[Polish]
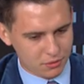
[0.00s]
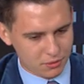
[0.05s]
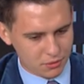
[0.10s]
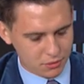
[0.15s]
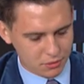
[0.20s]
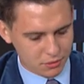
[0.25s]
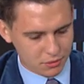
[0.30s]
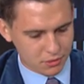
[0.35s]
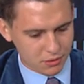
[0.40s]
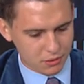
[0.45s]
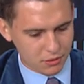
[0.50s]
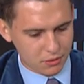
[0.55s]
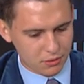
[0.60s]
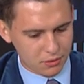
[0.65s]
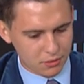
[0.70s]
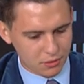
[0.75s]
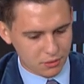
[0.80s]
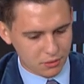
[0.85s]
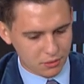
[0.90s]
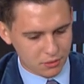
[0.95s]
e, do,
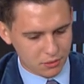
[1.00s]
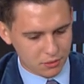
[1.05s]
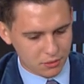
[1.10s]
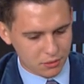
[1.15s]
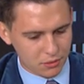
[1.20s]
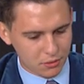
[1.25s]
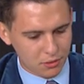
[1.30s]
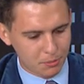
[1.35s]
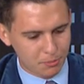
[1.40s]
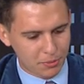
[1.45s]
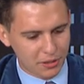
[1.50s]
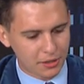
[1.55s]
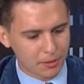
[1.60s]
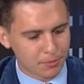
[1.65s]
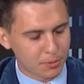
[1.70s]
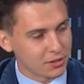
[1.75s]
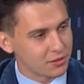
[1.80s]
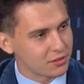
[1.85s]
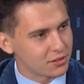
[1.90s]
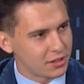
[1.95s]
do, do pana
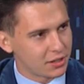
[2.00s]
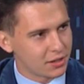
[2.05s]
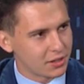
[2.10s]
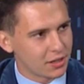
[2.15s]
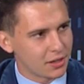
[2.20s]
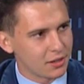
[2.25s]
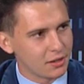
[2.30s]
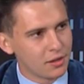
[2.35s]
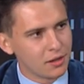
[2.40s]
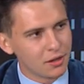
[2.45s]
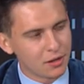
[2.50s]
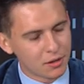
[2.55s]
prezydenta,